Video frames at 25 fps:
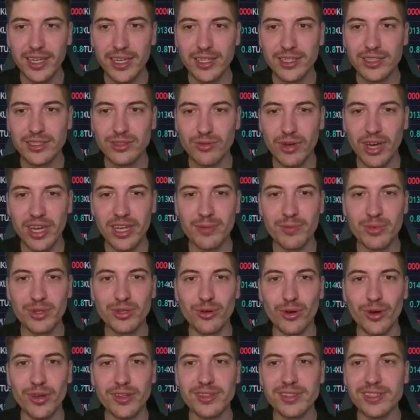zu einem
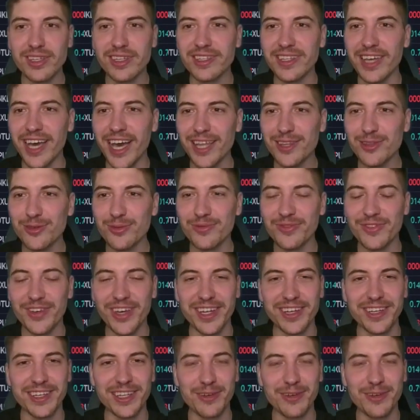bedeutenden Datum werden.